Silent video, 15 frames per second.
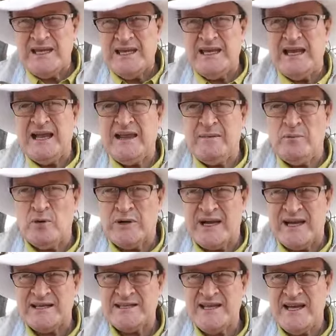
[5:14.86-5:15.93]
y la
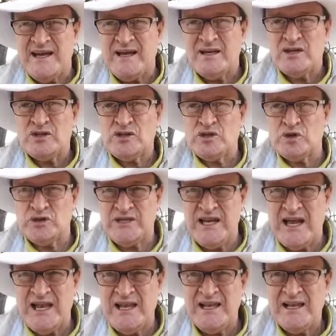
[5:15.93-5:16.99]
democracia
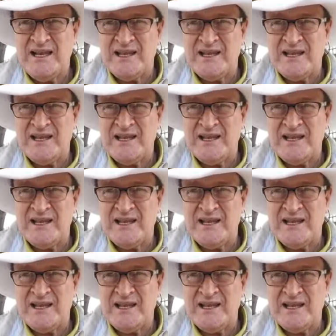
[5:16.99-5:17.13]
social